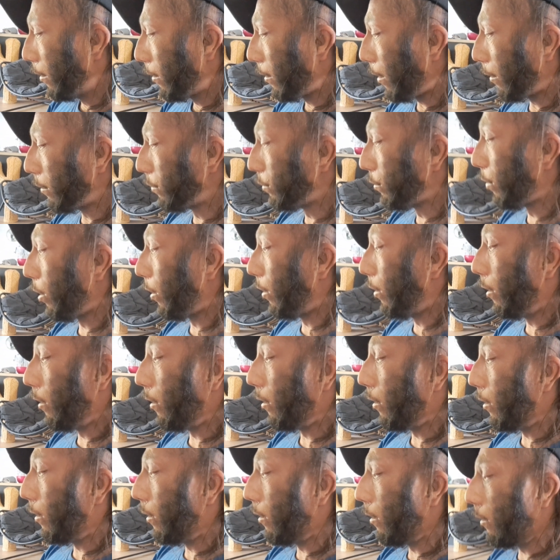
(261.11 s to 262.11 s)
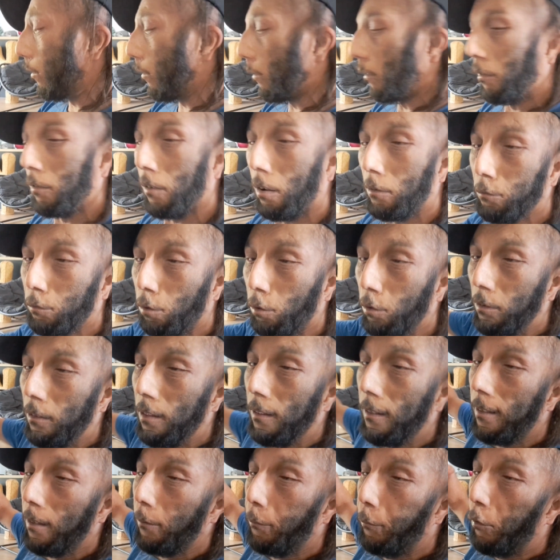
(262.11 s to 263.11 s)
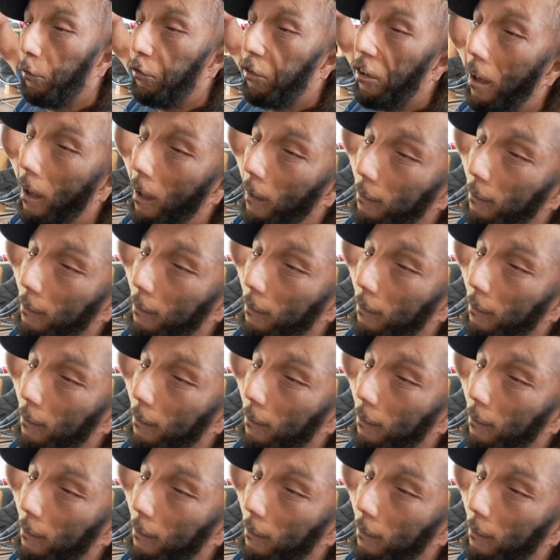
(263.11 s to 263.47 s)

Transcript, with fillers: Quand on, quand on dit qu'il faut faire